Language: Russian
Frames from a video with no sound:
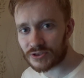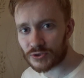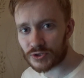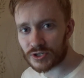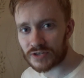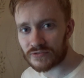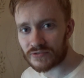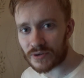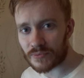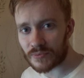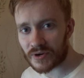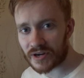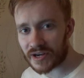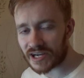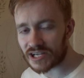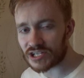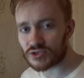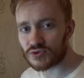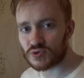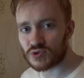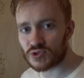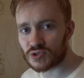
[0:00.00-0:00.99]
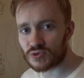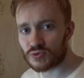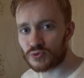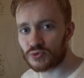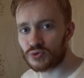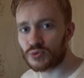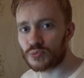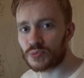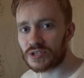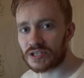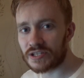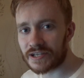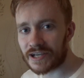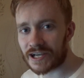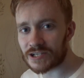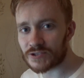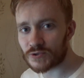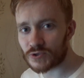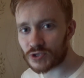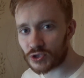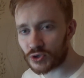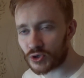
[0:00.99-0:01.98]
которая вам каждую секунду
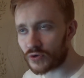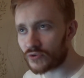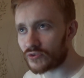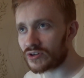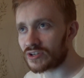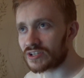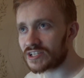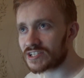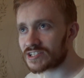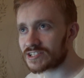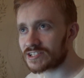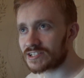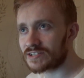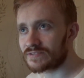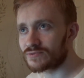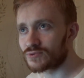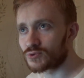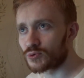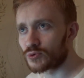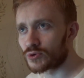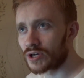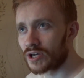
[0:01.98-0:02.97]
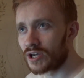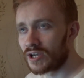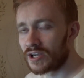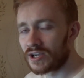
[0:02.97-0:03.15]
предлагает что-то новое. Если вдруг